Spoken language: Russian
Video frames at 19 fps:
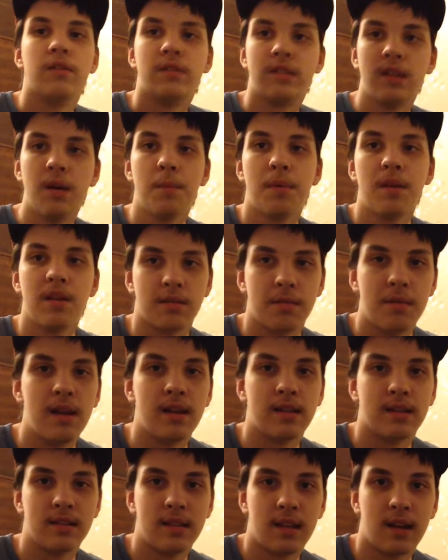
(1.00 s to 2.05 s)
Всем привет, с вами
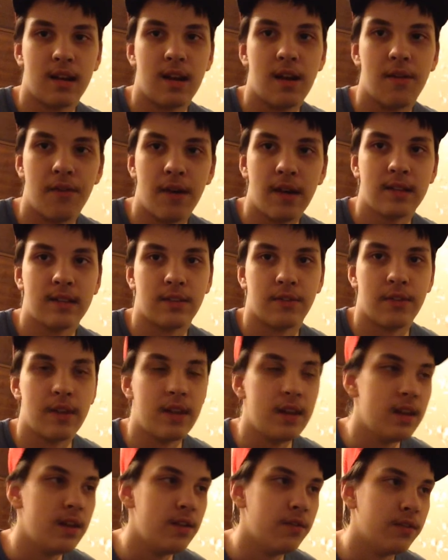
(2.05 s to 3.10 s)
Александр Навасов,
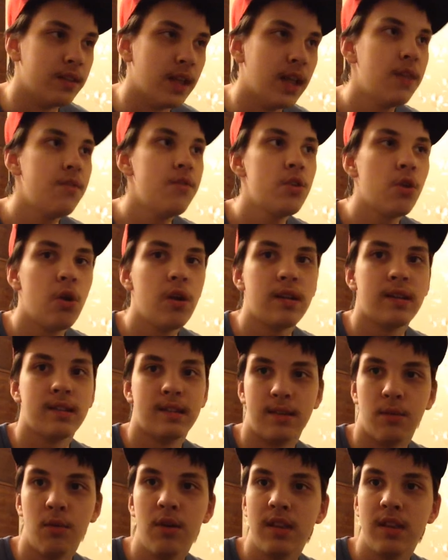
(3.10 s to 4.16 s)
и в данном видеоролике
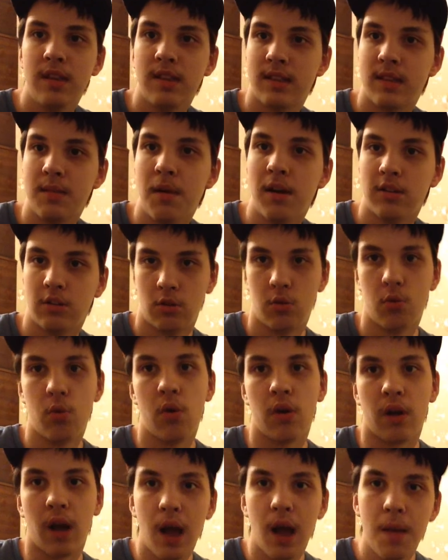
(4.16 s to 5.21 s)
сегодня я снимаю с
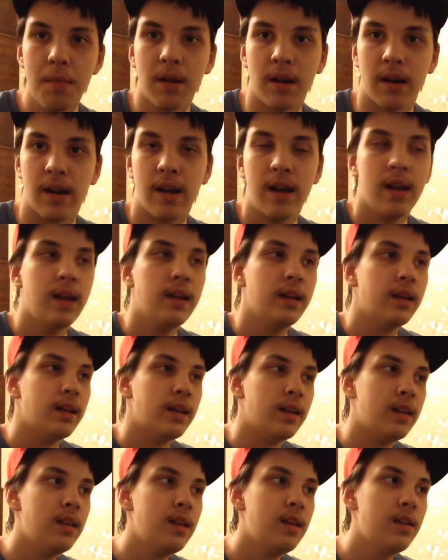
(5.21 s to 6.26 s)
другой камеры,
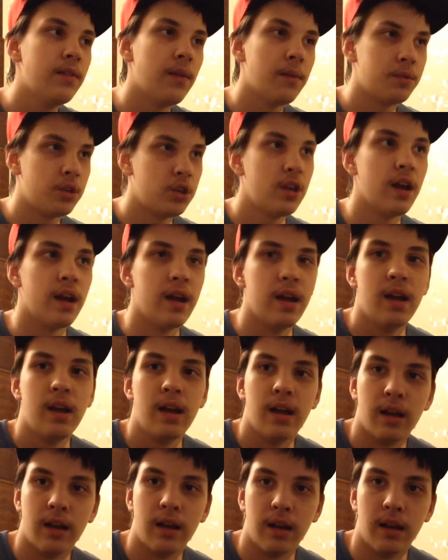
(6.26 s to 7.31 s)
и вообще
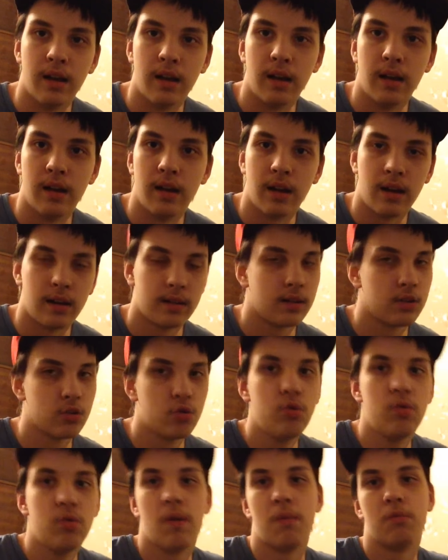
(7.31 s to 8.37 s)
э,
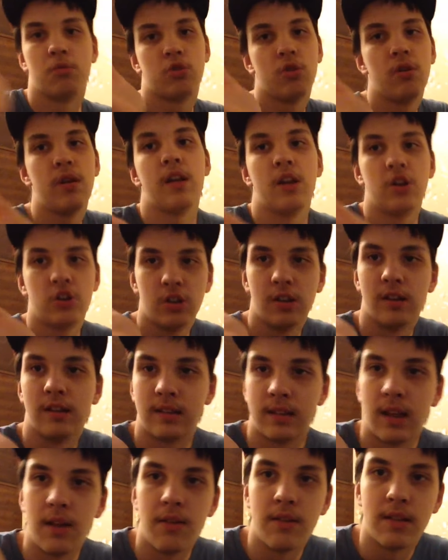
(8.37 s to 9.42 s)
расскажу вам, что я решил
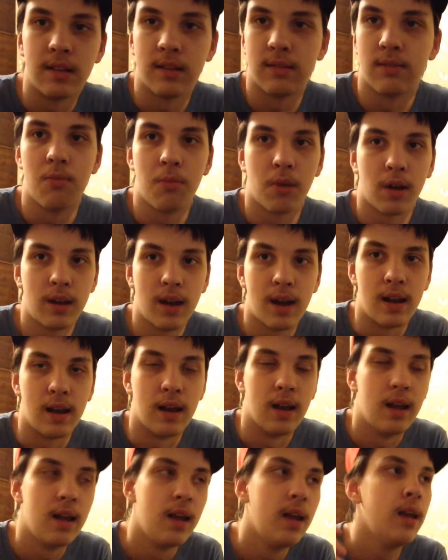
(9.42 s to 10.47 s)
оставить на своем
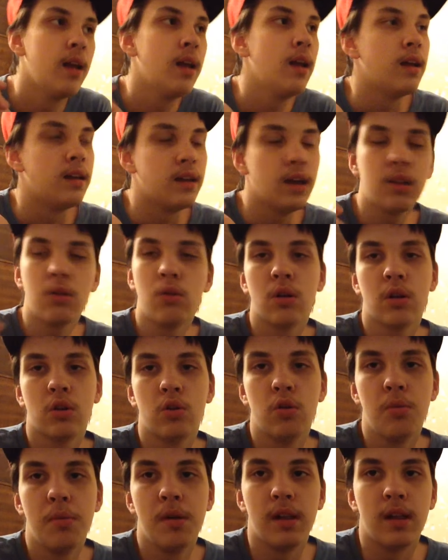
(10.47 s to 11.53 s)
канале. Я долго
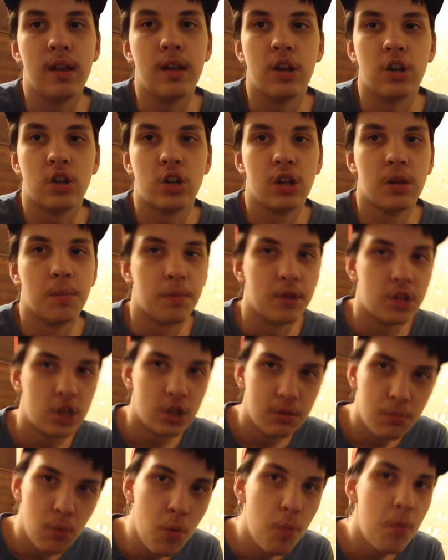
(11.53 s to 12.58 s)
думал и решил,
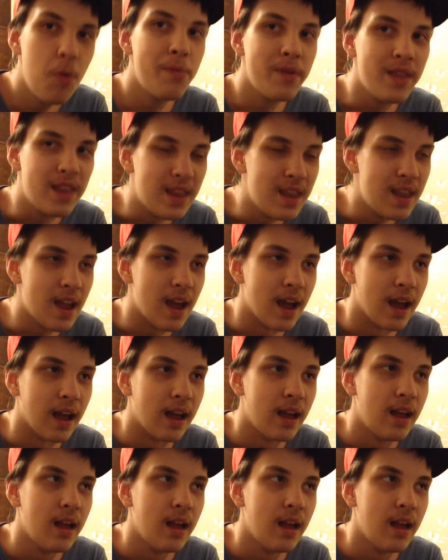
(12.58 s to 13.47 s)
почему бы мне